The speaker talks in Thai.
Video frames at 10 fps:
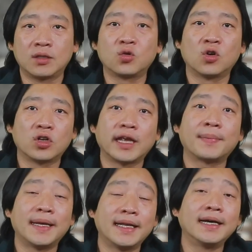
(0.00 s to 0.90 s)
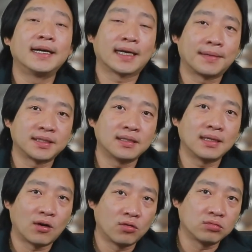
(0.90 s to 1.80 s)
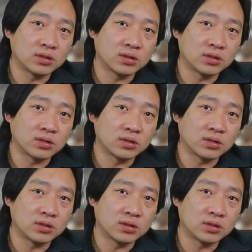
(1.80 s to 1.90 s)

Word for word: ในตัวรถ e x p e n d e r นะครับซึ่งเรา